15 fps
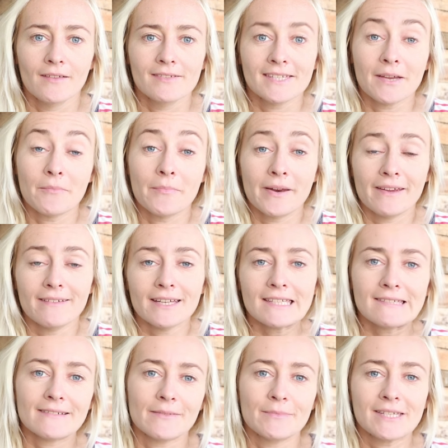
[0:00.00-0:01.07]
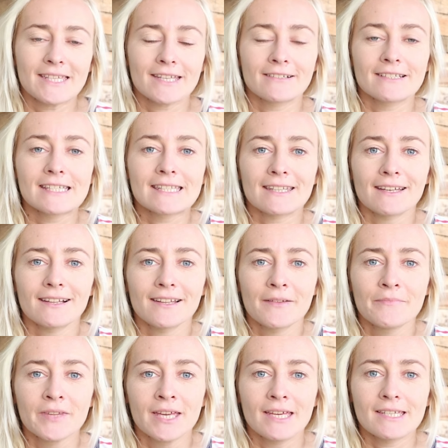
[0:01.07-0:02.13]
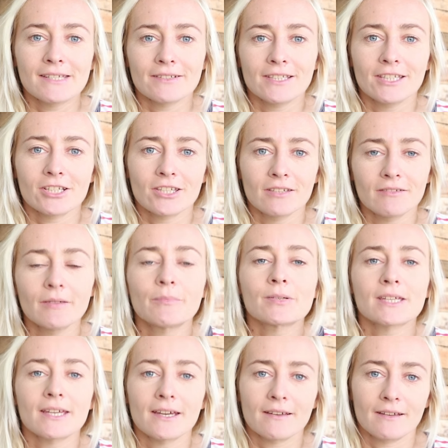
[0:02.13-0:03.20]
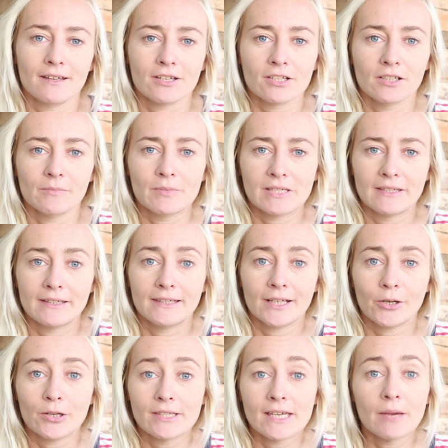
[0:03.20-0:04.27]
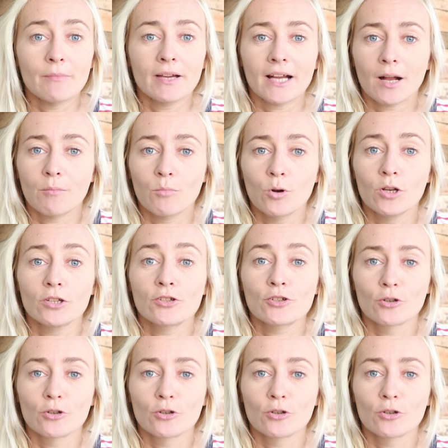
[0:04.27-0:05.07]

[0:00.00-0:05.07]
Всем привет, с вами снова Стелла, и сегодняшний выпуск я решила посвятить такой теме, как Bullet